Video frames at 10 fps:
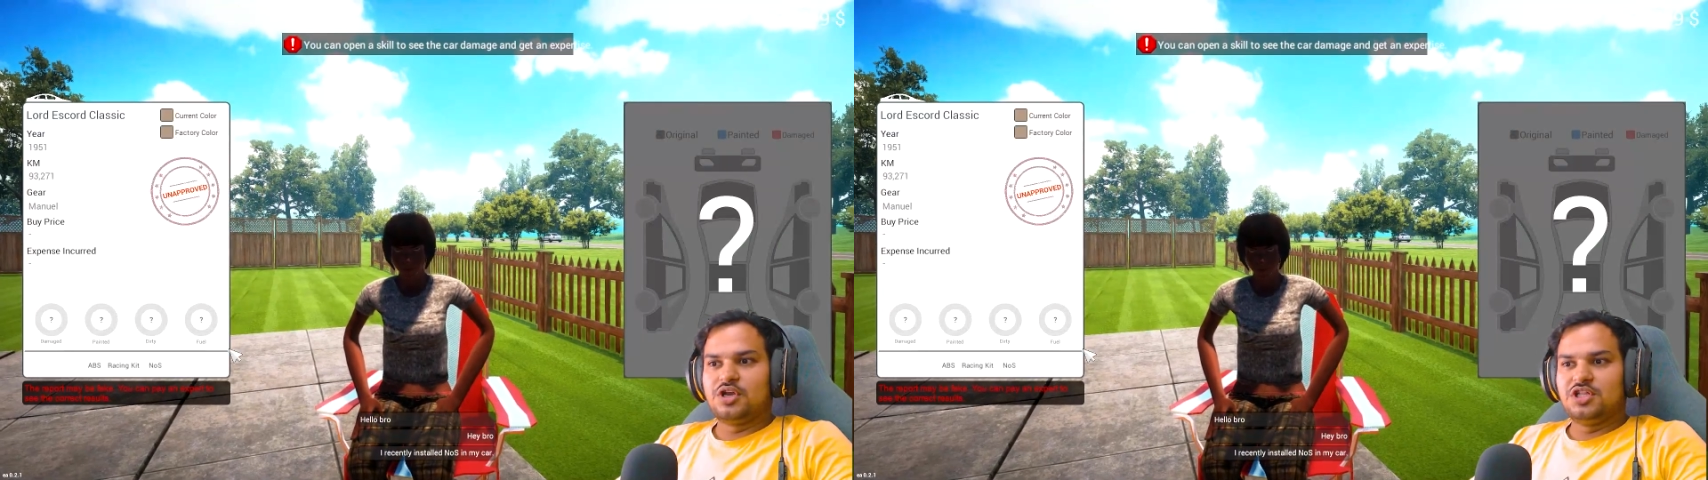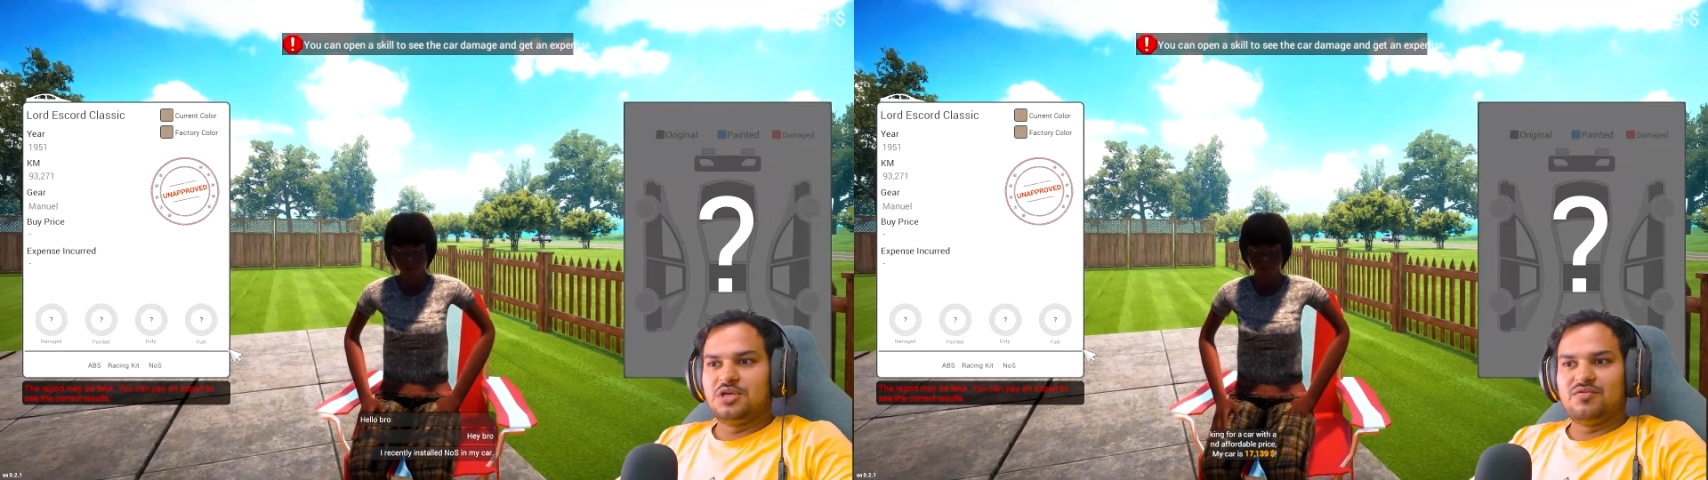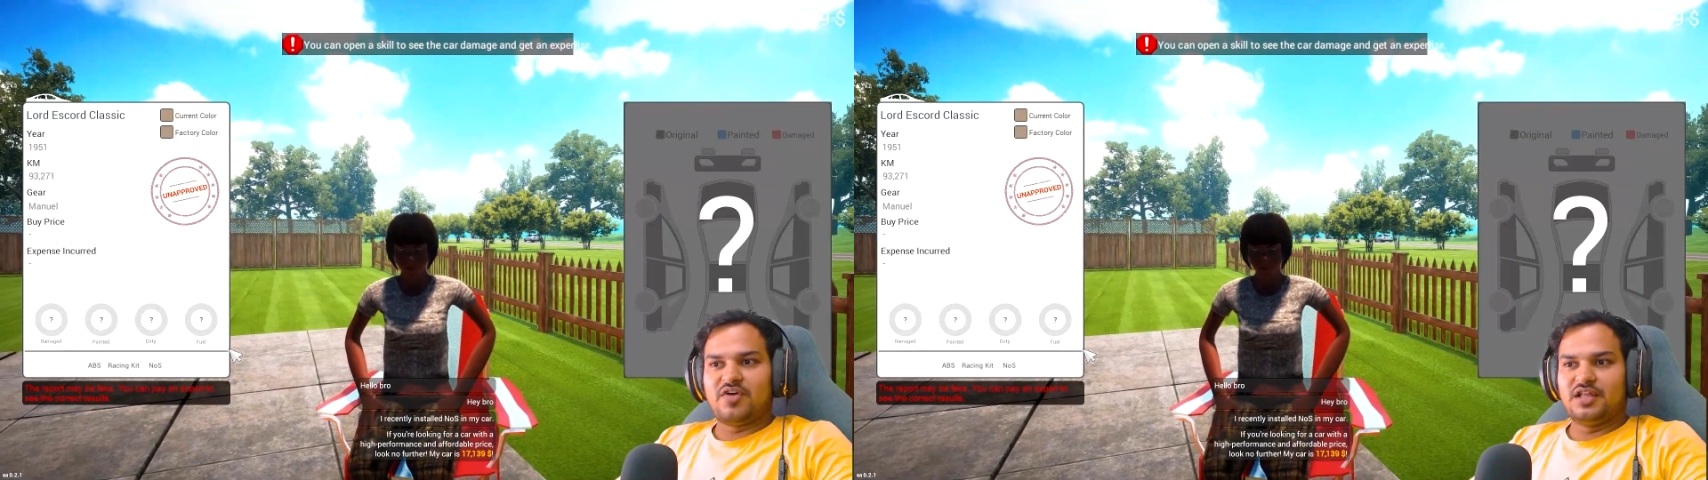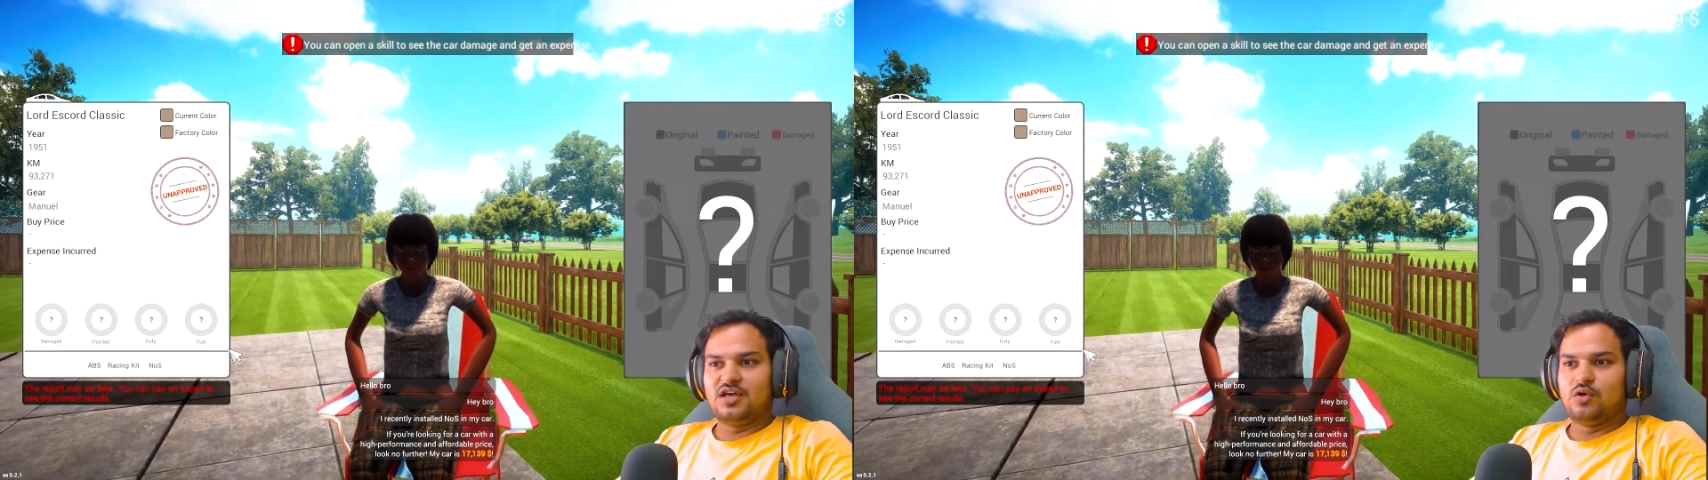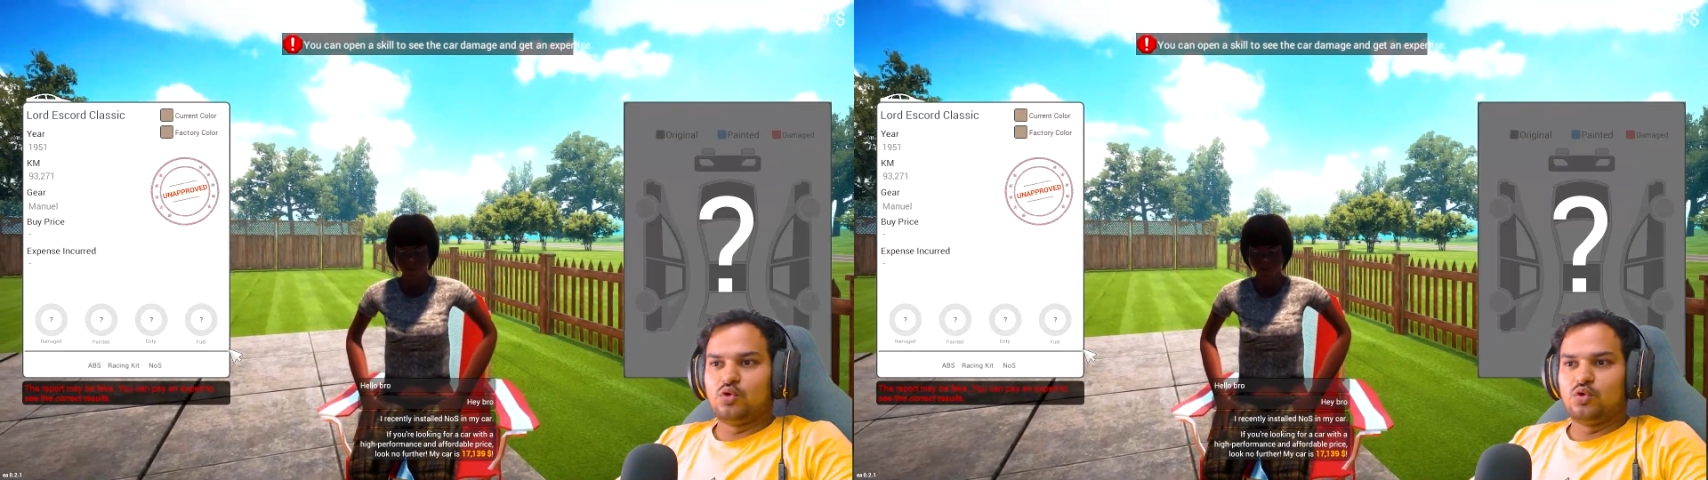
ख़रीदने में फ़ायदा